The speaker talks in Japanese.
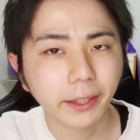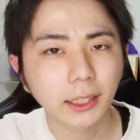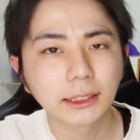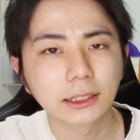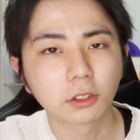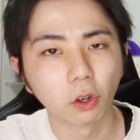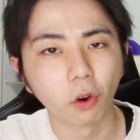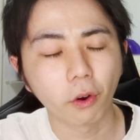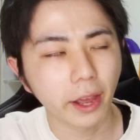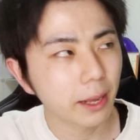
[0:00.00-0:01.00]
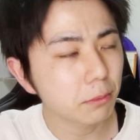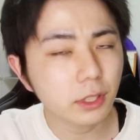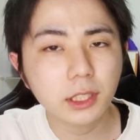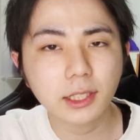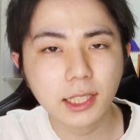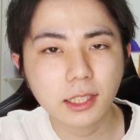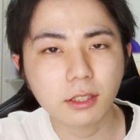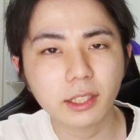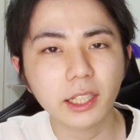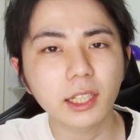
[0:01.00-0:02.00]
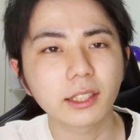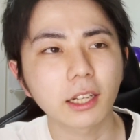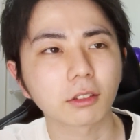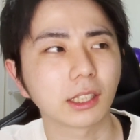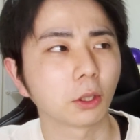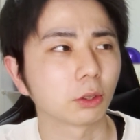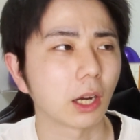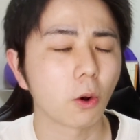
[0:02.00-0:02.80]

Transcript: ターンだと、M ステスッキリ出るってことは、